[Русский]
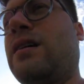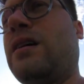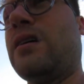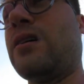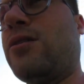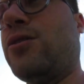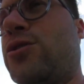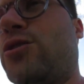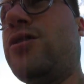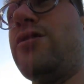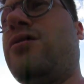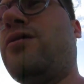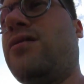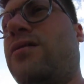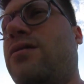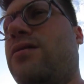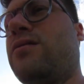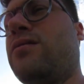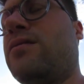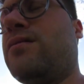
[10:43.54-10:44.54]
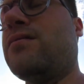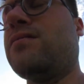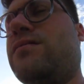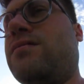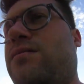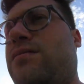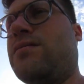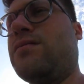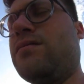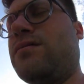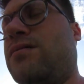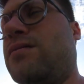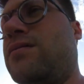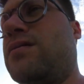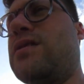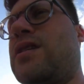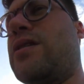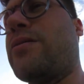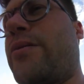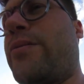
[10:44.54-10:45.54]
Короче,
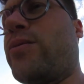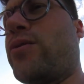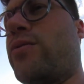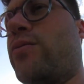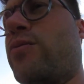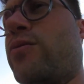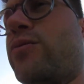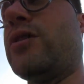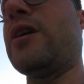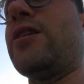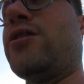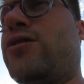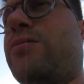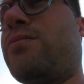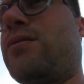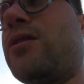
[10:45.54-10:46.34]
я попробую дальше